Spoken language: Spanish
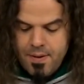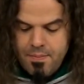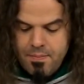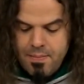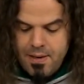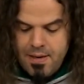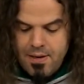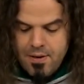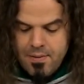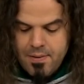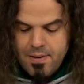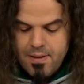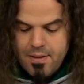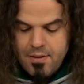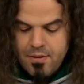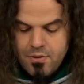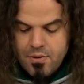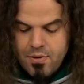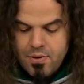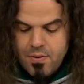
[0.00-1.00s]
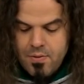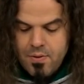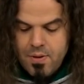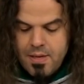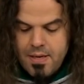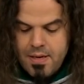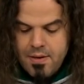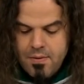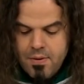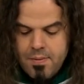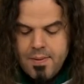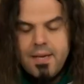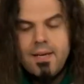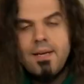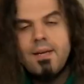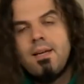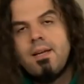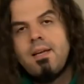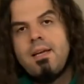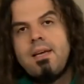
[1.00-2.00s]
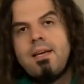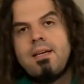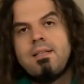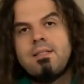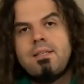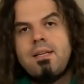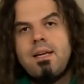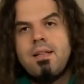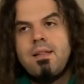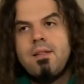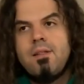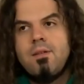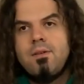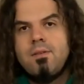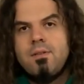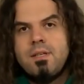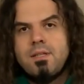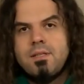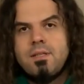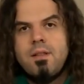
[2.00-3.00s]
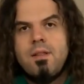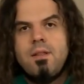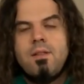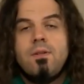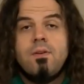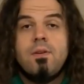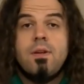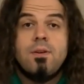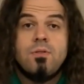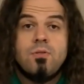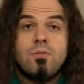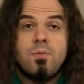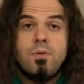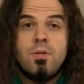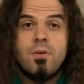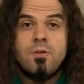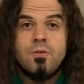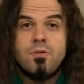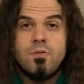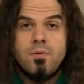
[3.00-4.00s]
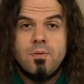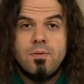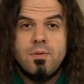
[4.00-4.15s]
1959 es la edición de este Diccionario Soviético